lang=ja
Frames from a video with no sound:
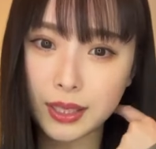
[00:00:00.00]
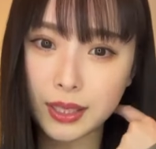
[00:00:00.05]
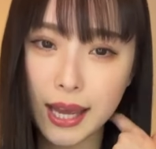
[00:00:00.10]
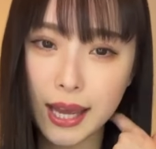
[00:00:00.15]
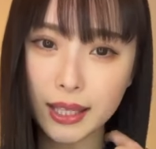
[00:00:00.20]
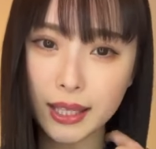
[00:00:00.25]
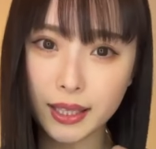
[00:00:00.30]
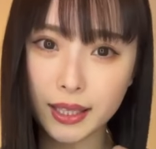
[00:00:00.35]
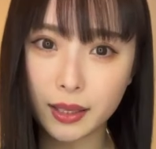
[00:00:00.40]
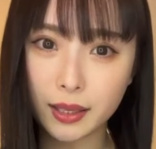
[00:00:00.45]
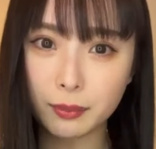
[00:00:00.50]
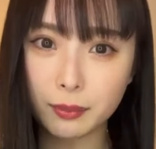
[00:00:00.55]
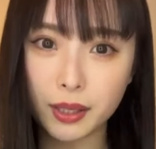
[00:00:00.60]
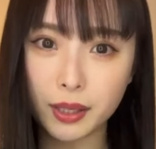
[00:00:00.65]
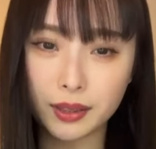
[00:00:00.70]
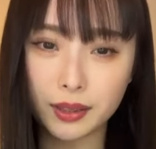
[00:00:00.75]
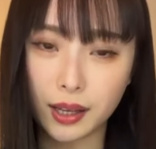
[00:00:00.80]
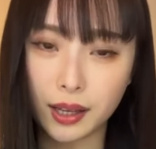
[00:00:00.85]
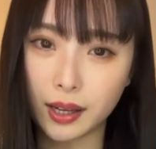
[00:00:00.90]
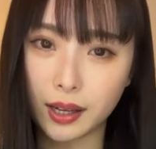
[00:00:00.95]
最近
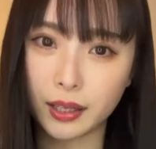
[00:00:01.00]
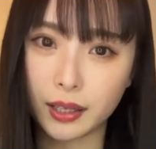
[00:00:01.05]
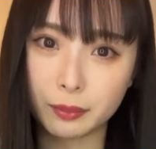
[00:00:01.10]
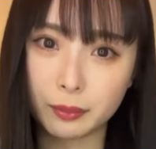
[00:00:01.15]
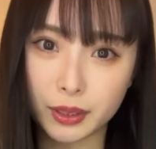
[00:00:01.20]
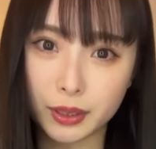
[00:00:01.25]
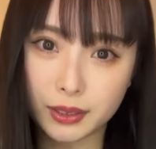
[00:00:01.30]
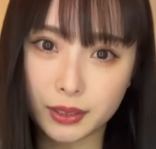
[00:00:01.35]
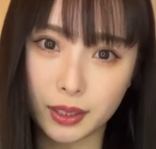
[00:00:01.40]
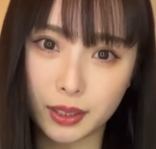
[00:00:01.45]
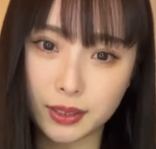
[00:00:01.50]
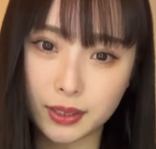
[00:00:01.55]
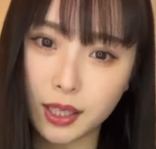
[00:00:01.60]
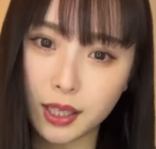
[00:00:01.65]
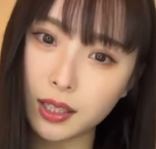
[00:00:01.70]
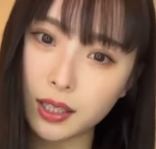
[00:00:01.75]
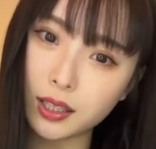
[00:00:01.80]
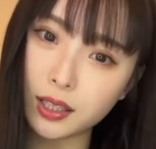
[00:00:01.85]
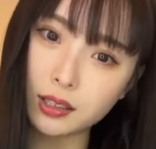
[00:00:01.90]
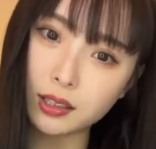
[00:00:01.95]
また会いました
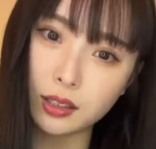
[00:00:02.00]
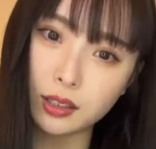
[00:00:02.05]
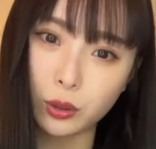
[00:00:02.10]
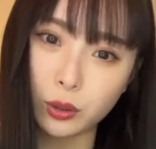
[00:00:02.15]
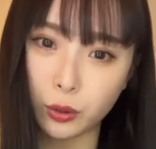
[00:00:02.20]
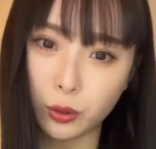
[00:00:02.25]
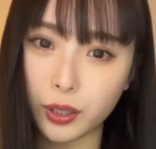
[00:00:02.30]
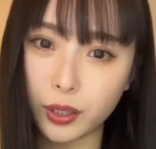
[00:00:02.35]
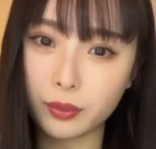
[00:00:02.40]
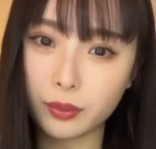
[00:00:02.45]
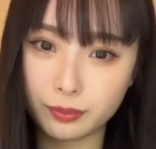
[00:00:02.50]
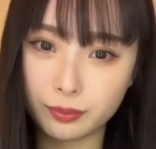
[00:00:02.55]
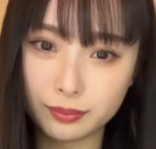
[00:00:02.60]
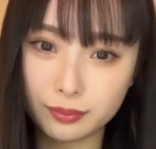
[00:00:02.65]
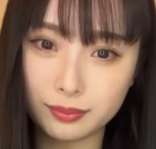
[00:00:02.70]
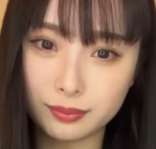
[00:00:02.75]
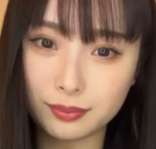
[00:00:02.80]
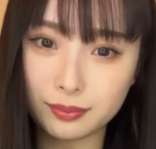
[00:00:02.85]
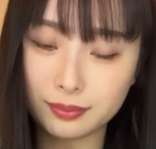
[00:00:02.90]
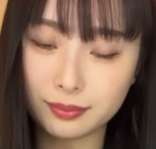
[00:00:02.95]
最近っていうか
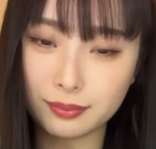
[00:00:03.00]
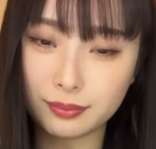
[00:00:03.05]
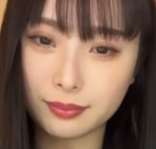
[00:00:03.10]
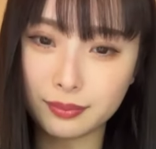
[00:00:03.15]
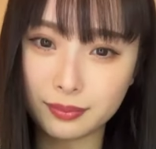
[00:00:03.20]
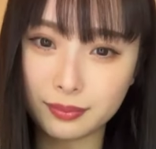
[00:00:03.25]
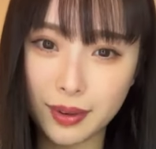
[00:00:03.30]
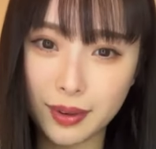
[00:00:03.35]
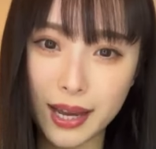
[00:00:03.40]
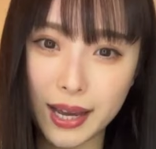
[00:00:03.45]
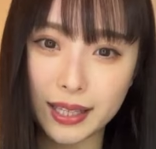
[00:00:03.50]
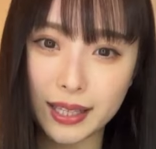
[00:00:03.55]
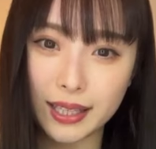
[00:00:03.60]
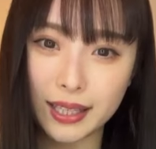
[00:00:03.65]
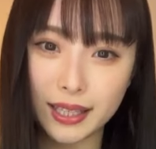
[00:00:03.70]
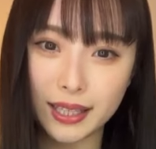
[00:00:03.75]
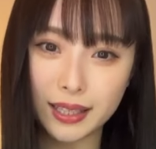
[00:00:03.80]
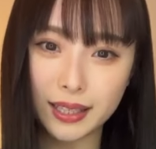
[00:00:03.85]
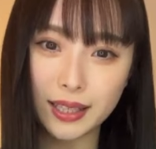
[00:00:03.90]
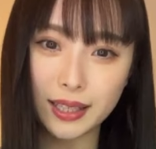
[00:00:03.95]
前
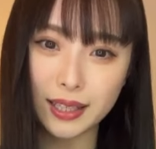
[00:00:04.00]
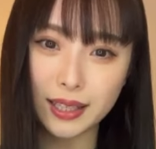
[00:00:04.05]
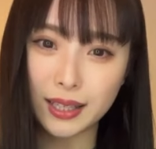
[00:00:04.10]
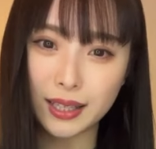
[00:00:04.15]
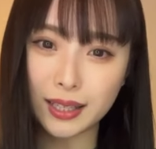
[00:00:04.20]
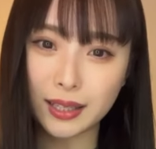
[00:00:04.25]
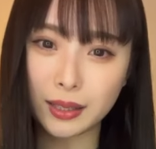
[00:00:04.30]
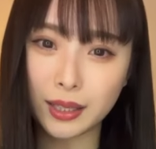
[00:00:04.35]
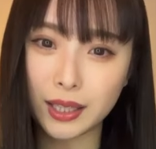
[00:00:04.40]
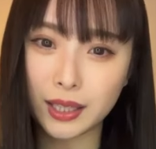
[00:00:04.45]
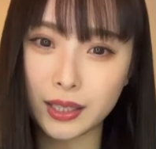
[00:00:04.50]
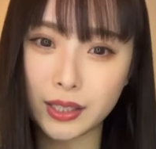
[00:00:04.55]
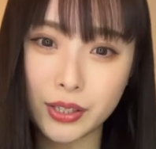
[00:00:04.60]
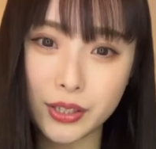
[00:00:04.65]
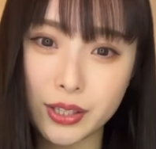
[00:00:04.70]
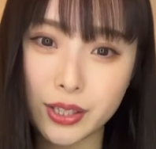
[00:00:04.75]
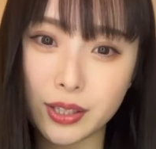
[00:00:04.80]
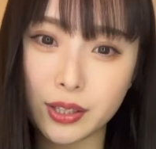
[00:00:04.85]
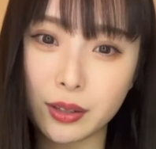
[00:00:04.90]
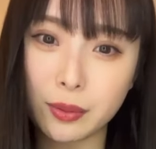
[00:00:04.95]
に
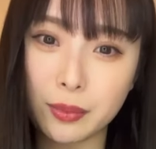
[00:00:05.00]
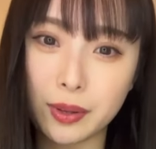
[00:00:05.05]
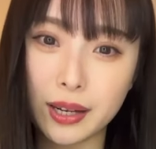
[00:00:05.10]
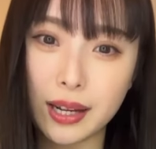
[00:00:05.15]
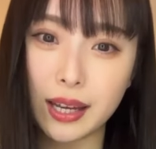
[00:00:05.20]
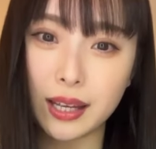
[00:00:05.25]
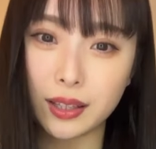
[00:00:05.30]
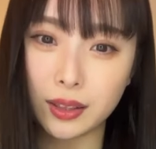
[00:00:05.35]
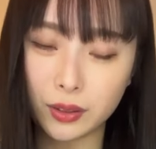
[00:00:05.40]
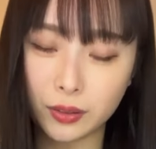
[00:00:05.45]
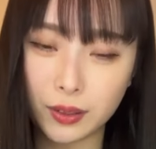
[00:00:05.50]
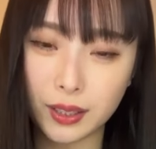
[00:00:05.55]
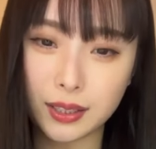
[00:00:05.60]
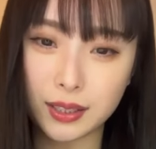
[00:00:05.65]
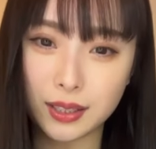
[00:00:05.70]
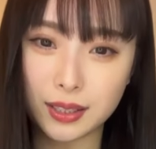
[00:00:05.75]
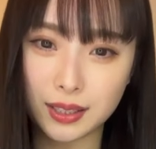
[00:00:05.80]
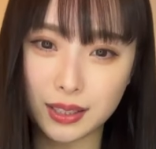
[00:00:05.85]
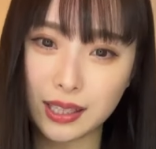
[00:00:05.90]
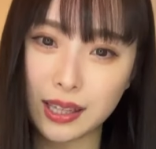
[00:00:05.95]
ゆずと未来と
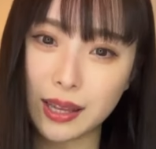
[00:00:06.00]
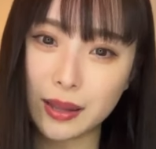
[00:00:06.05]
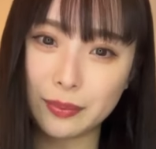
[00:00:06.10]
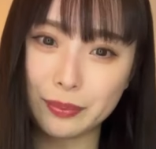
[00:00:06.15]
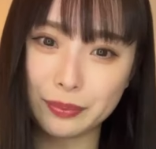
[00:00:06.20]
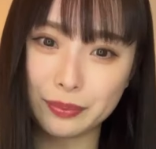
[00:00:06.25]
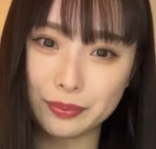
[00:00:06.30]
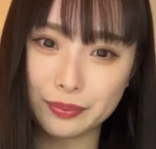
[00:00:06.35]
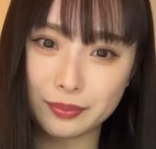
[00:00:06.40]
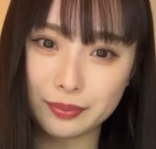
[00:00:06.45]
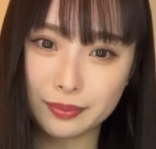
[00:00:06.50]
私で